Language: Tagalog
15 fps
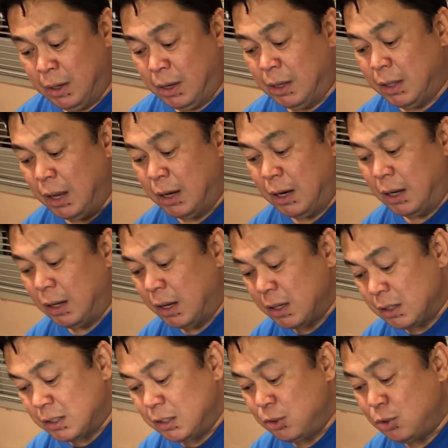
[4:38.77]
And then
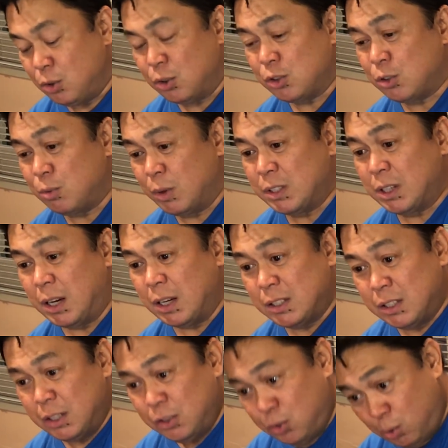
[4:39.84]
nag-guest si Joshua at
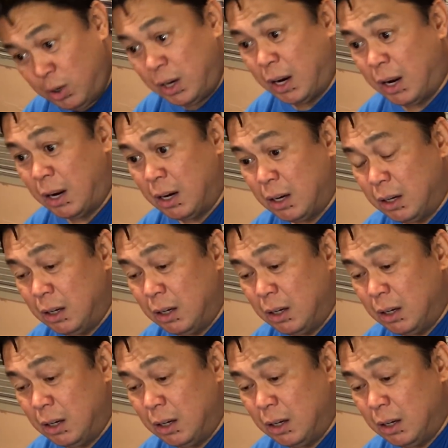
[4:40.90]
si Julia.